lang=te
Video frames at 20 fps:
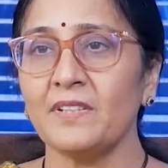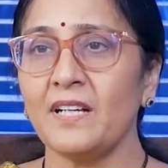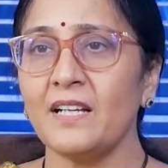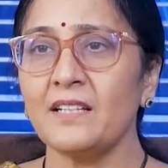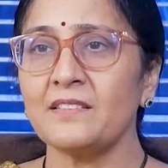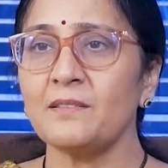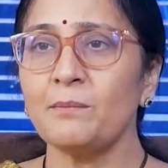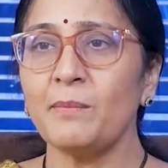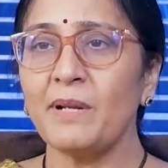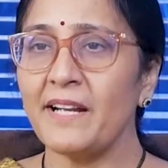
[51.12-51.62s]

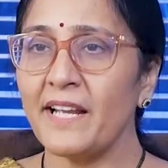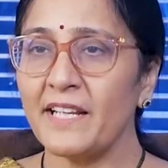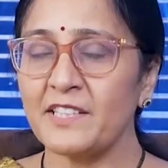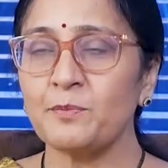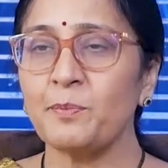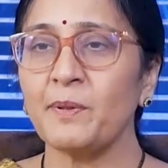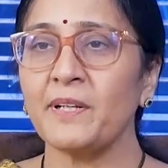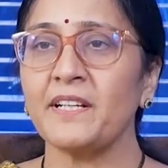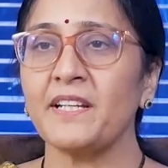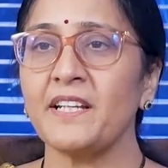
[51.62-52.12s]
అసలు మన
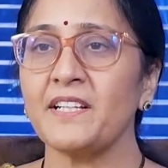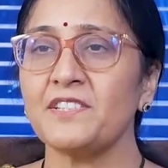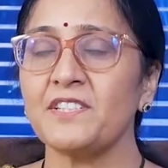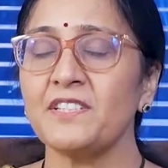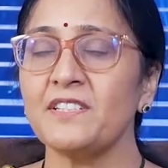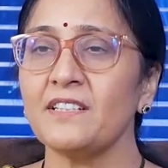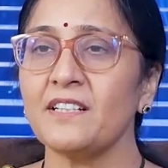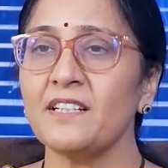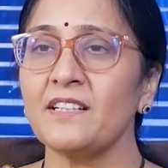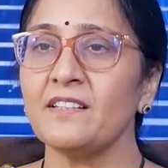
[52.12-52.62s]

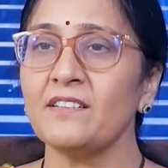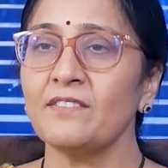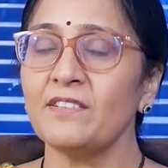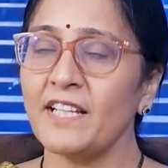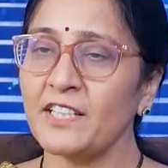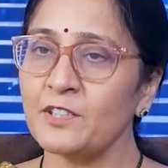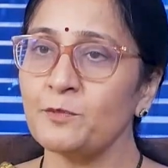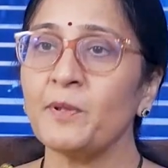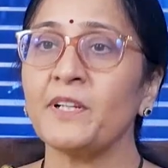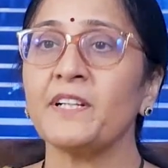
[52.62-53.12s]
ఎక్స్పెక్టేషన్కి
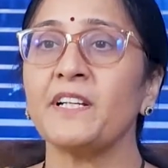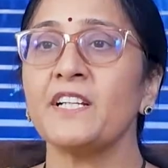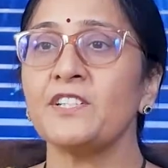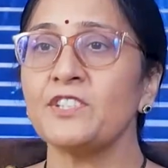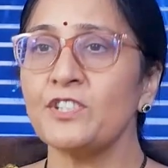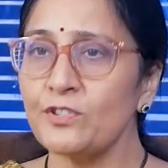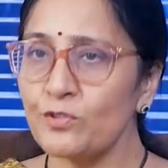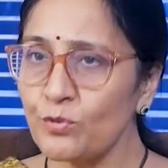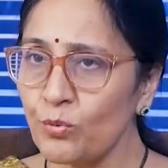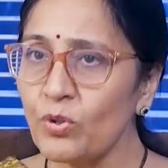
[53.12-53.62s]

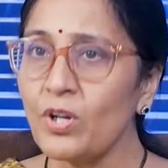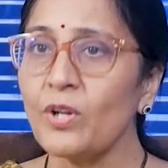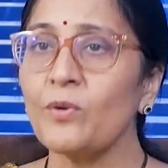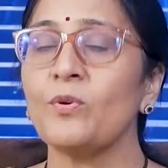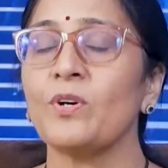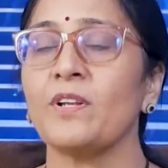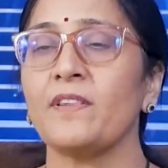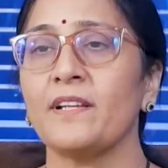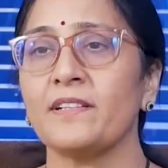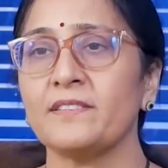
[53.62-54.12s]
ఎక్స్పెక్టేషన్స్
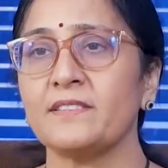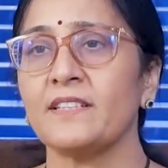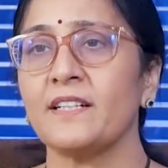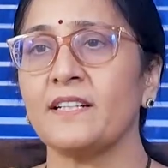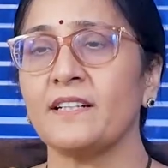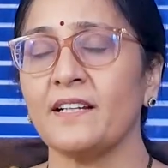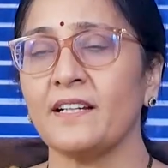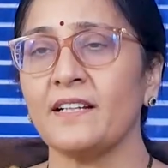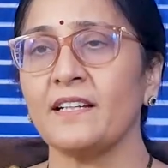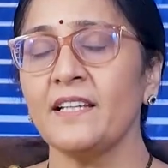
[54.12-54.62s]
ఉండకూడదు అసలు
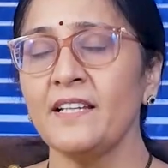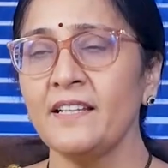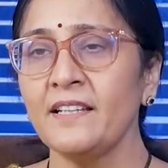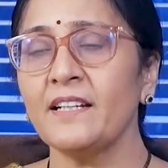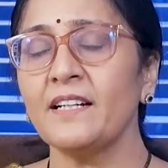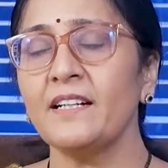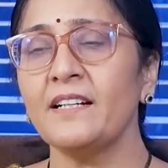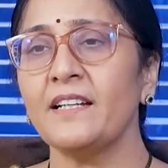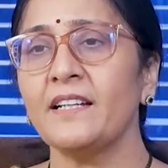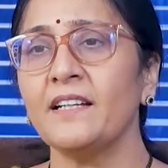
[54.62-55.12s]
అట్లా
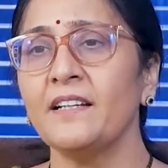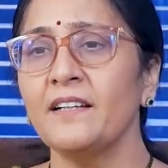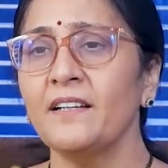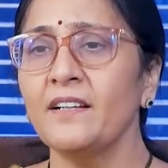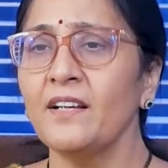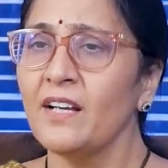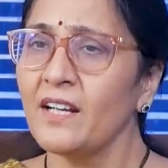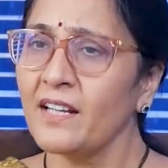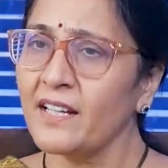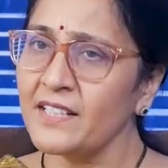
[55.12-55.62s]
ఎందుకంటే
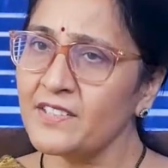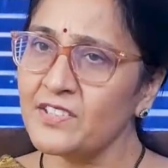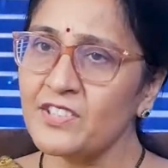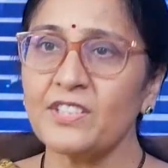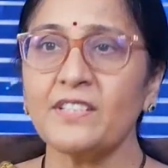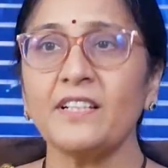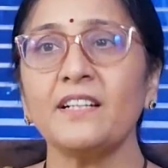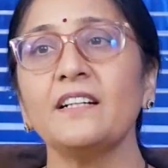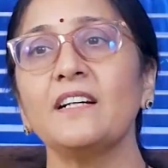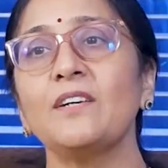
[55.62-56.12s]

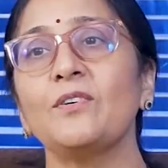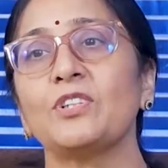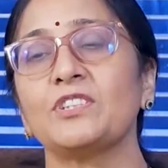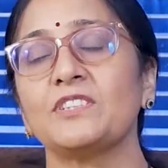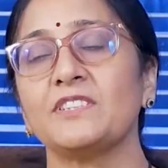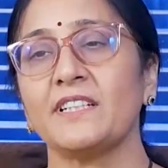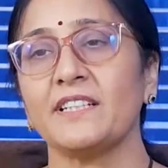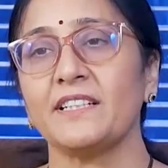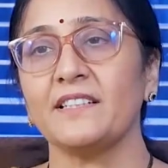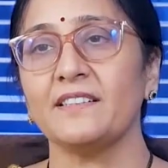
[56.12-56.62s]
ఖచ్చితంగా
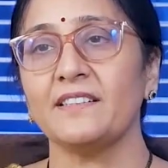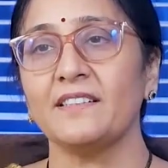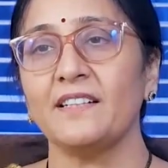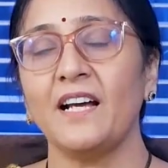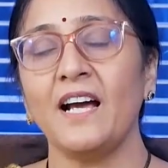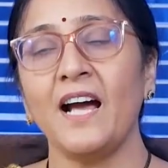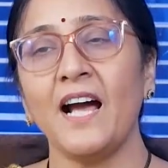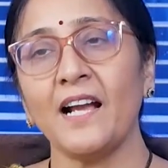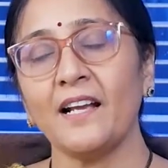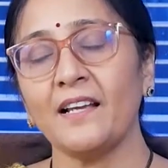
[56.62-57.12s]
వస్తాయి
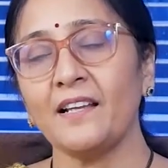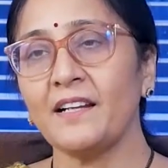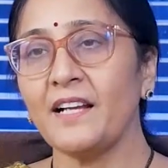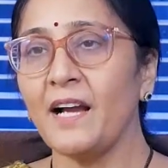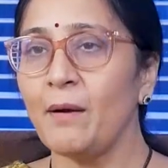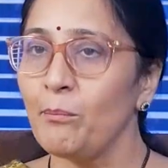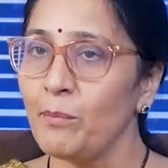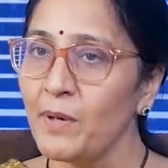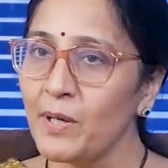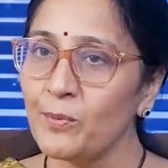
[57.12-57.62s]
ఆఖరికి
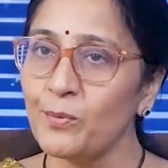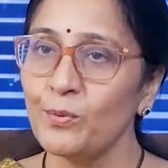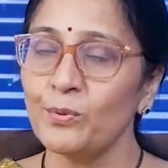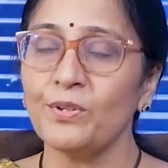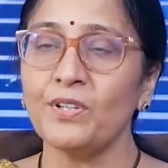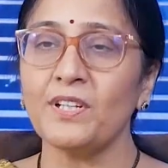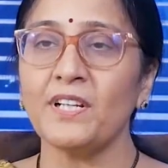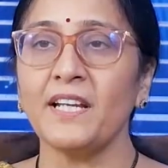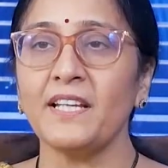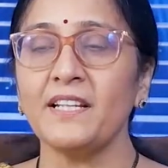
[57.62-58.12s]
అమ్మ
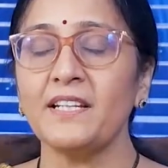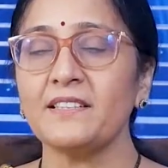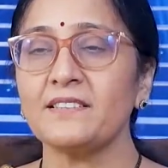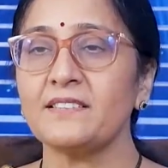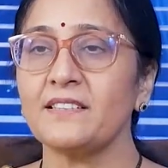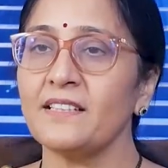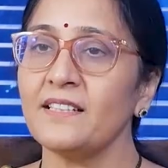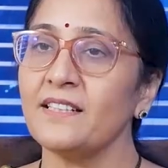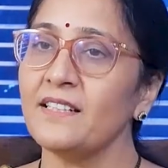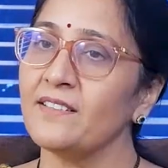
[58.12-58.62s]
కూతురికైనా
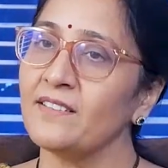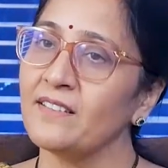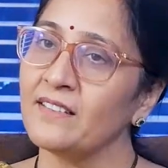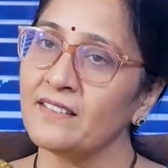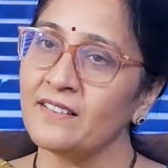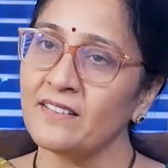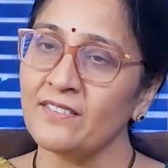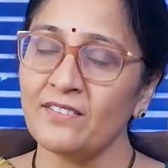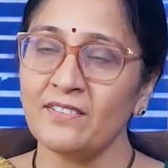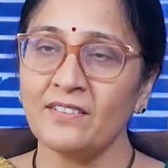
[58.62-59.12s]
సరే
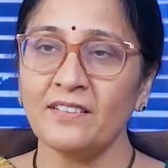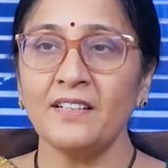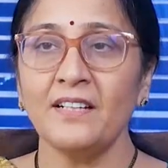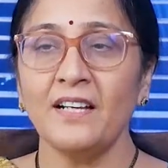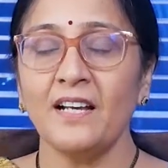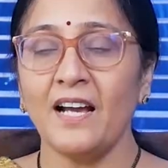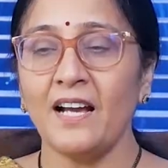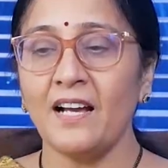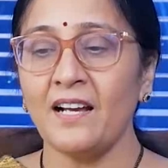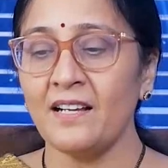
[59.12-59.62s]

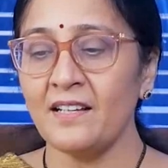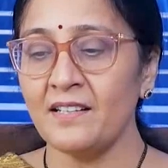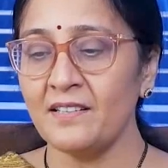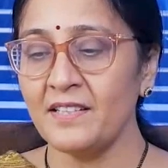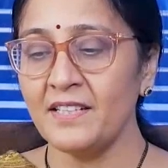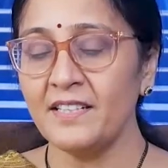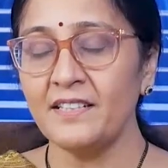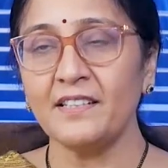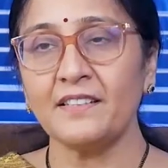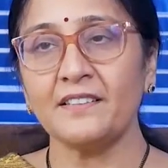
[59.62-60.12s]

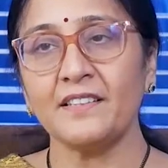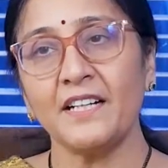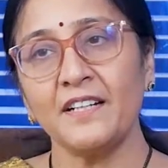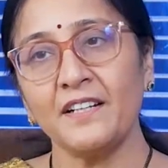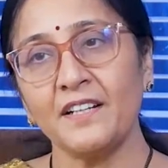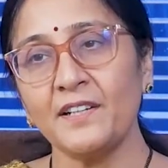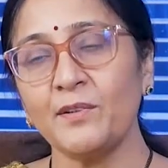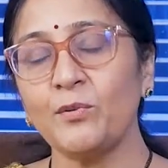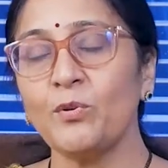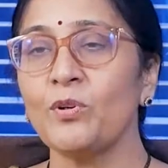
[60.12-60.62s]
అదేంటి
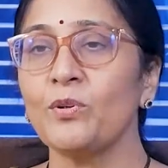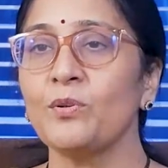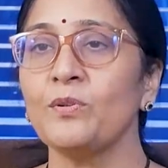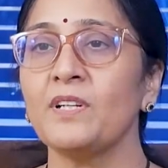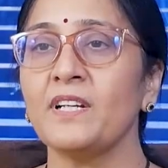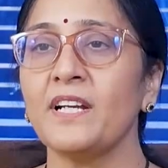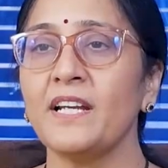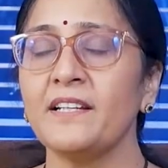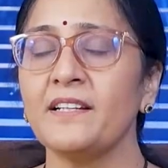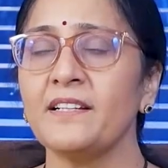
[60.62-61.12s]
తండ్రి
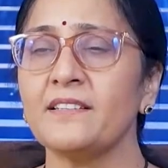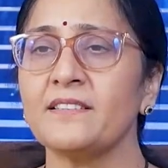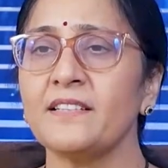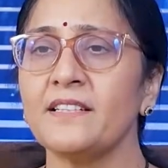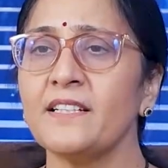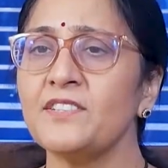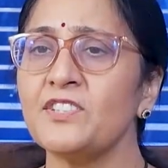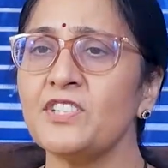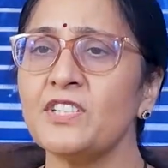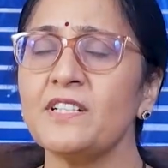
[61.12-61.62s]
కొడుకులకైనా
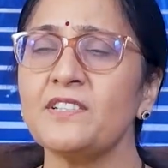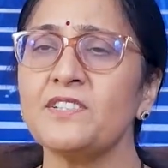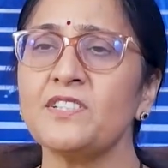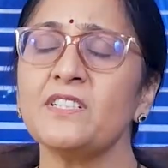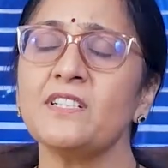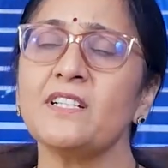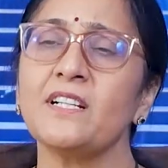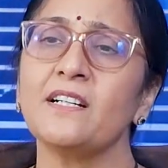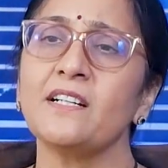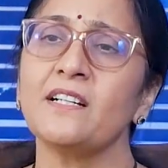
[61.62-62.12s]
సరే చిన్న
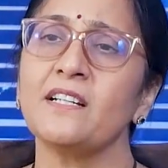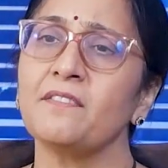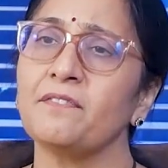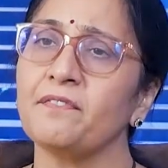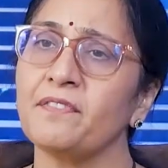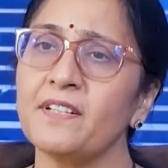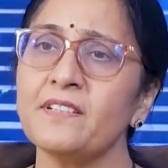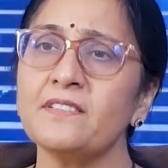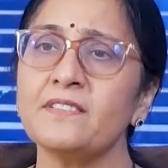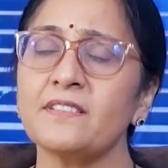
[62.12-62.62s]
చిన్న
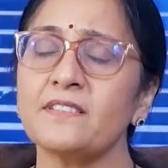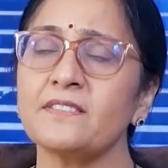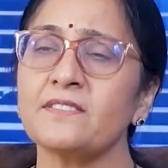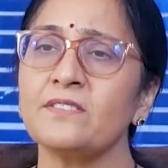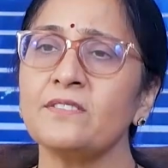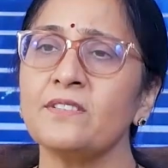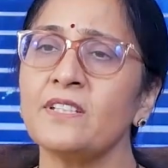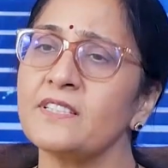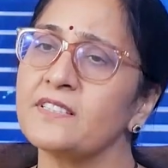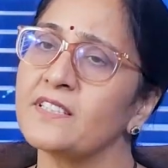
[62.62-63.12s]
డిఫరెన్సెస్
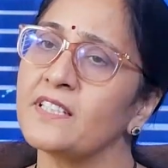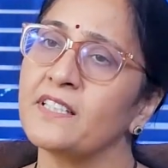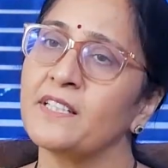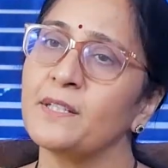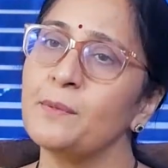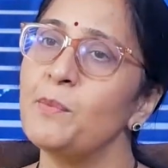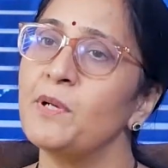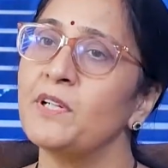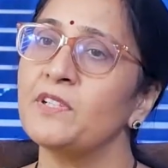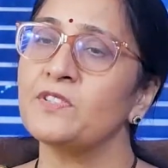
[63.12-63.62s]

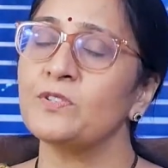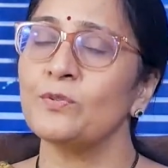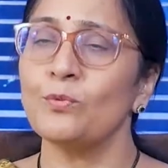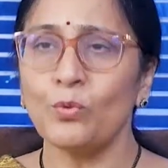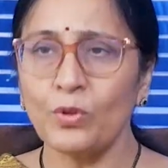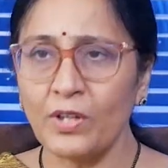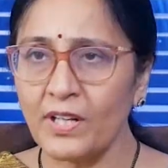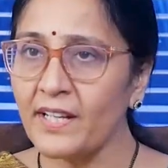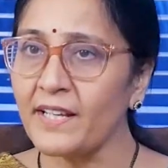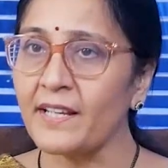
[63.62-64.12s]
డిజగ్రిమెంట్స్
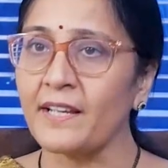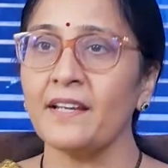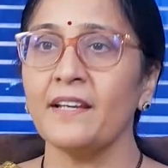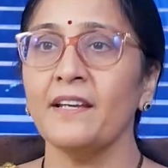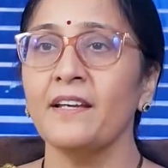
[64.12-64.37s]
ఉంటాయి